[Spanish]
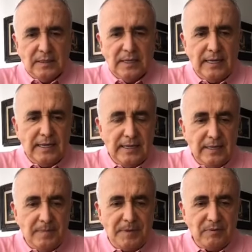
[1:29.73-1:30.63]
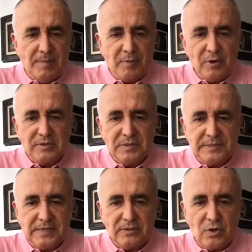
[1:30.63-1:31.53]
Eh, Pedro, apoyo a los
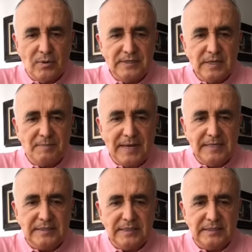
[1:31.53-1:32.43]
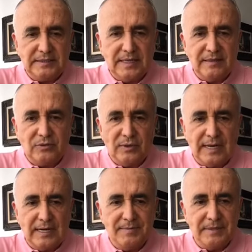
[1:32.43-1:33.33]
empresarios jóvenes del país. Necesita
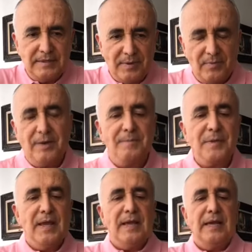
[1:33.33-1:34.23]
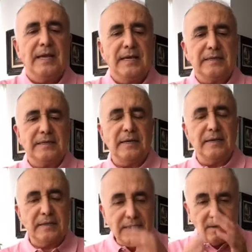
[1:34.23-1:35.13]
detonar la inventiva. Bueno, eh,
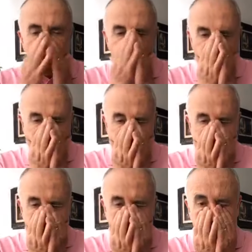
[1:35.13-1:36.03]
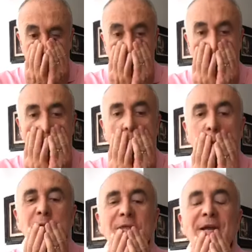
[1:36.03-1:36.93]
quiero. ¿Por qué no
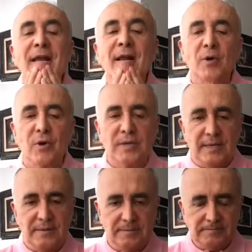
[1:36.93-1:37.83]
consideran a Noroña?